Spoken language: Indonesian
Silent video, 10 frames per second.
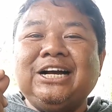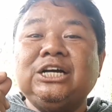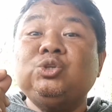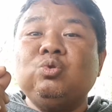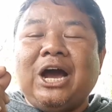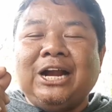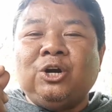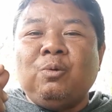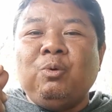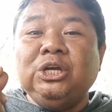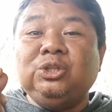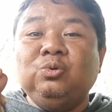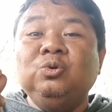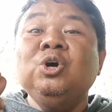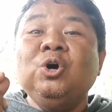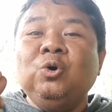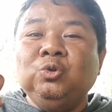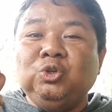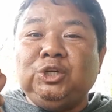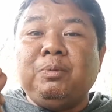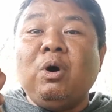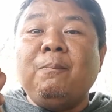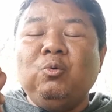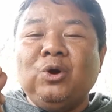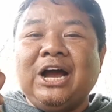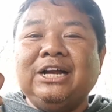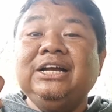kesukaan romo itu untuk dibawa pulang,